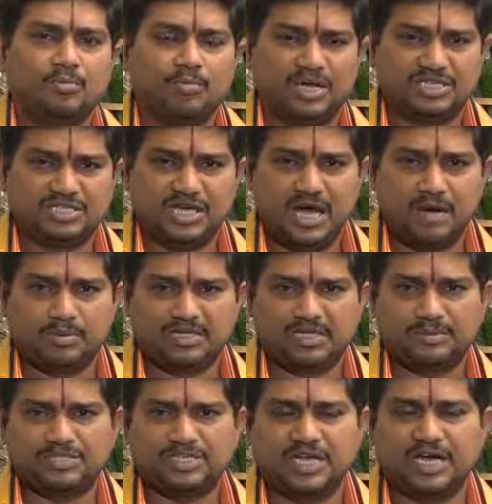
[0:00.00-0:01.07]
పంచామృత
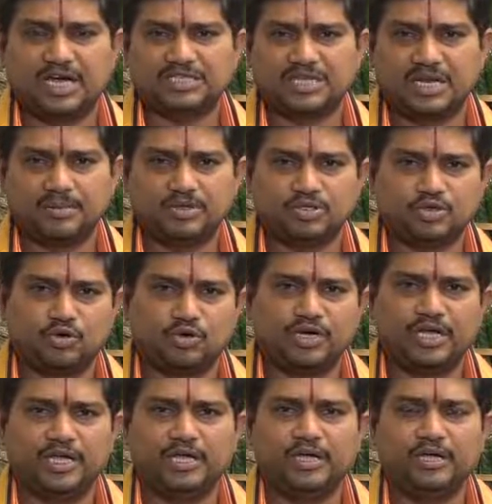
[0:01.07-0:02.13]
అభిషేకాలు
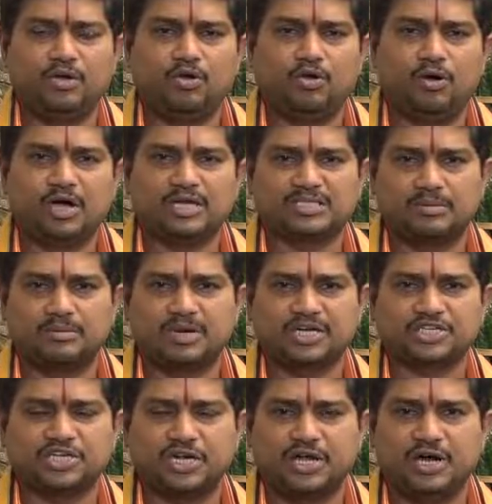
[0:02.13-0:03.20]
జరిపించుకోండి లోక
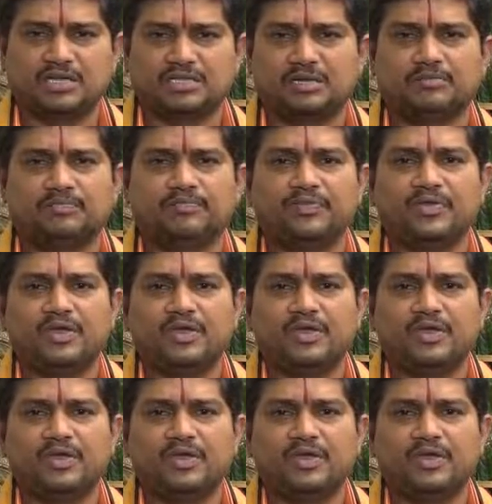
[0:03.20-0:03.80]
సంరక్షణార్థం